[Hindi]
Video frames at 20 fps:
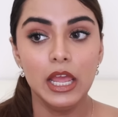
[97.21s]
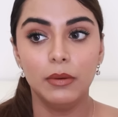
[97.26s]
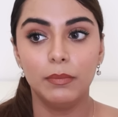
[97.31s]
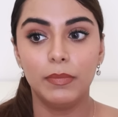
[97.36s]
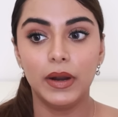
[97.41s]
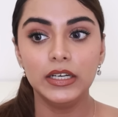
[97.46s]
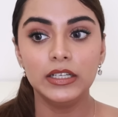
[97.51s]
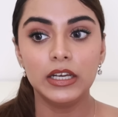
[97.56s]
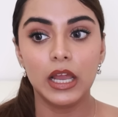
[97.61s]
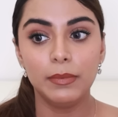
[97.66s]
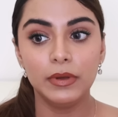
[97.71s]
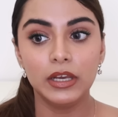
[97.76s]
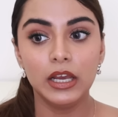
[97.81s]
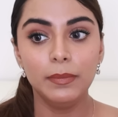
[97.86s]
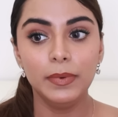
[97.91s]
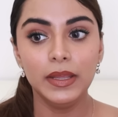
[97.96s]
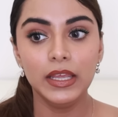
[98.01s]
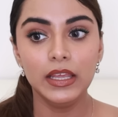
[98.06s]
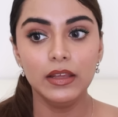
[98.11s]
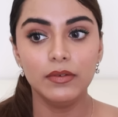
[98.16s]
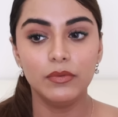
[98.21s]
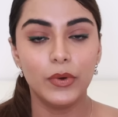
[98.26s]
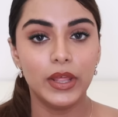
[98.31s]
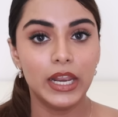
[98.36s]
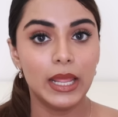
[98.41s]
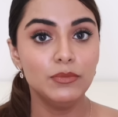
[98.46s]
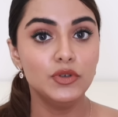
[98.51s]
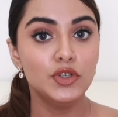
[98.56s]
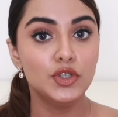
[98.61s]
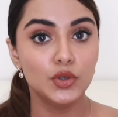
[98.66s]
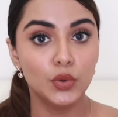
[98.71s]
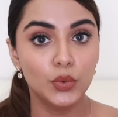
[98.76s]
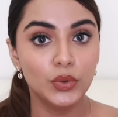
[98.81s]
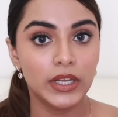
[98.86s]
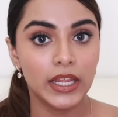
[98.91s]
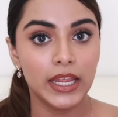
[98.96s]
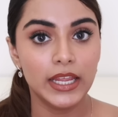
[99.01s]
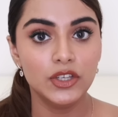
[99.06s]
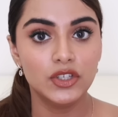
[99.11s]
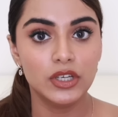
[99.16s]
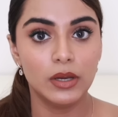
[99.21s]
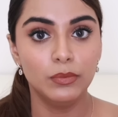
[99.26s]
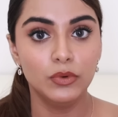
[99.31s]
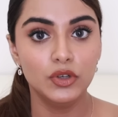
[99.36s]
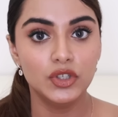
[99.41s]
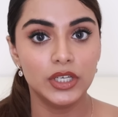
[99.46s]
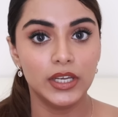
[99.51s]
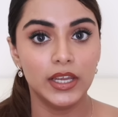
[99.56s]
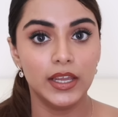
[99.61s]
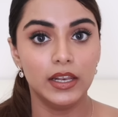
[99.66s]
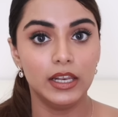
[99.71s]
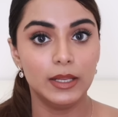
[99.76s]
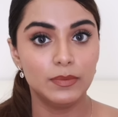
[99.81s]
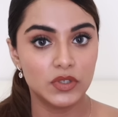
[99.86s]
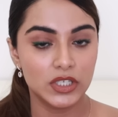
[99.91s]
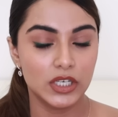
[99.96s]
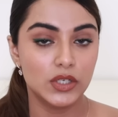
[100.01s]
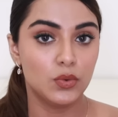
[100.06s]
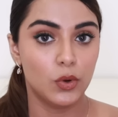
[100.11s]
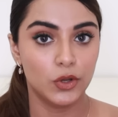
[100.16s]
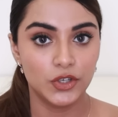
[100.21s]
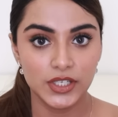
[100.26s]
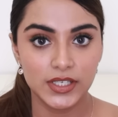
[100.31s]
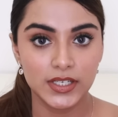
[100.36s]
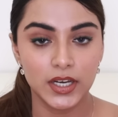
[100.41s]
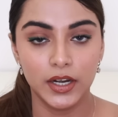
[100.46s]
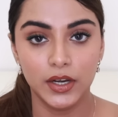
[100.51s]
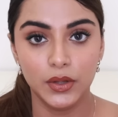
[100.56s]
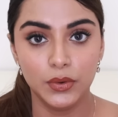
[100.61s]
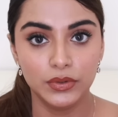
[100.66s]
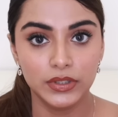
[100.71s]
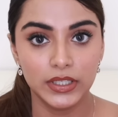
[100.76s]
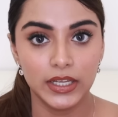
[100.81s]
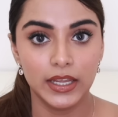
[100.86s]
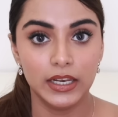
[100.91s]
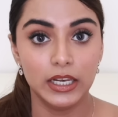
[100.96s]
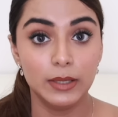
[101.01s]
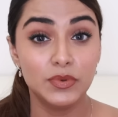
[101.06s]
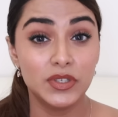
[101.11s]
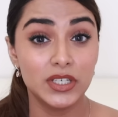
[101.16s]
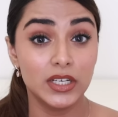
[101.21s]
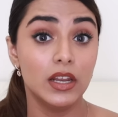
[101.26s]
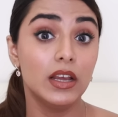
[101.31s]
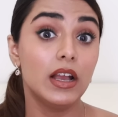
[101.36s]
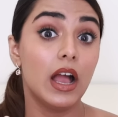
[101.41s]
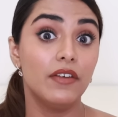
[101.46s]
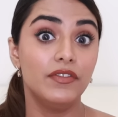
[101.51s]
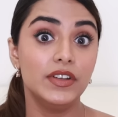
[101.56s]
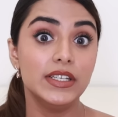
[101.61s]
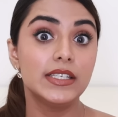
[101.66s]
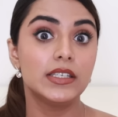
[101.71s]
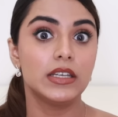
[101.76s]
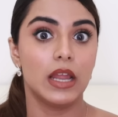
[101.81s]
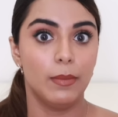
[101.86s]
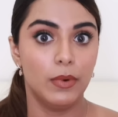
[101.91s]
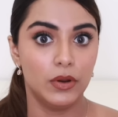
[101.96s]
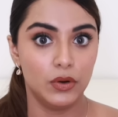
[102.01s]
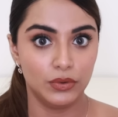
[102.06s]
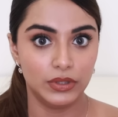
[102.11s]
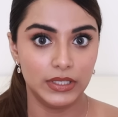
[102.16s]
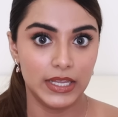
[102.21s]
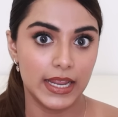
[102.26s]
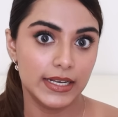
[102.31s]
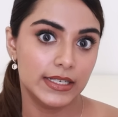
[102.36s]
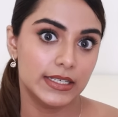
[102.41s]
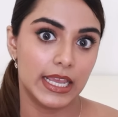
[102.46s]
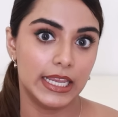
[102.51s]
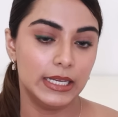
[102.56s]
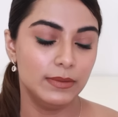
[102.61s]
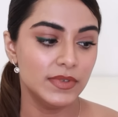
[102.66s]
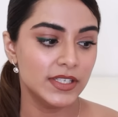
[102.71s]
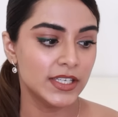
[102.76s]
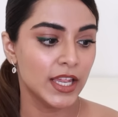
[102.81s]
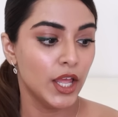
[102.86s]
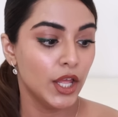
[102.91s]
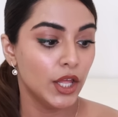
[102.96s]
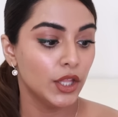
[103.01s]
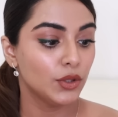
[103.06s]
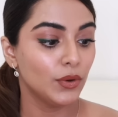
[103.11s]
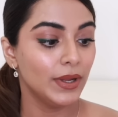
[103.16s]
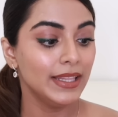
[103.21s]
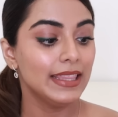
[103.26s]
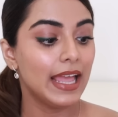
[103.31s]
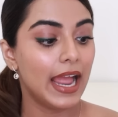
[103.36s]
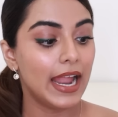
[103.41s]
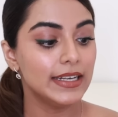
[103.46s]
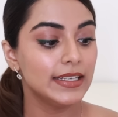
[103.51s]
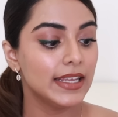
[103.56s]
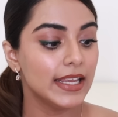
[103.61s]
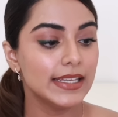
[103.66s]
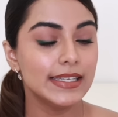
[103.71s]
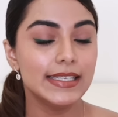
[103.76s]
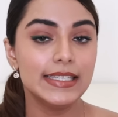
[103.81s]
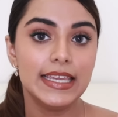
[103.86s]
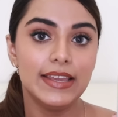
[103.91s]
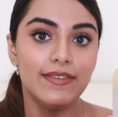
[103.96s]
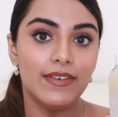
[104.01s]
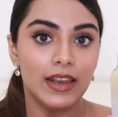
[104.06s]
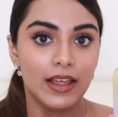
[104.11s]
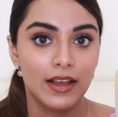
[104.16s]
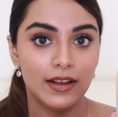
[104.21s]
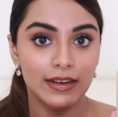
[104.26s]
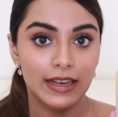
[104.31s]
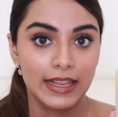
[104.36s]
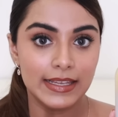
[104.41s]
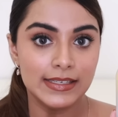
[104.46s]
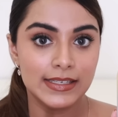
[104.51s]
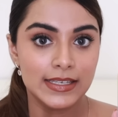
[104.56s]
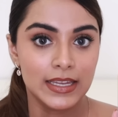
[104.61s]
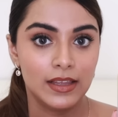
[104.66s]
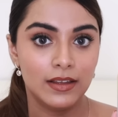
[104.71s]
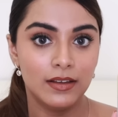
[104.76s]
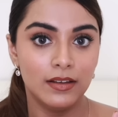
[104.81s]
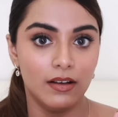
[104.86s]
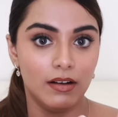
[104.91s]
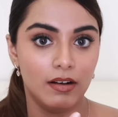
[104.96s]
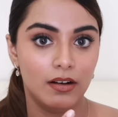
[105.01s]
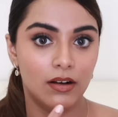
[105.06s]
बट कभी कभी वन आई एम शूटिंग जब मुझे लिपस्टिक स्वॉचेस करने होते हैं लिपस्टिक ना काफ़ी स्टाबन होती है एट टाइम्स तो इन दैट केस ये वाला क्लेंजिंग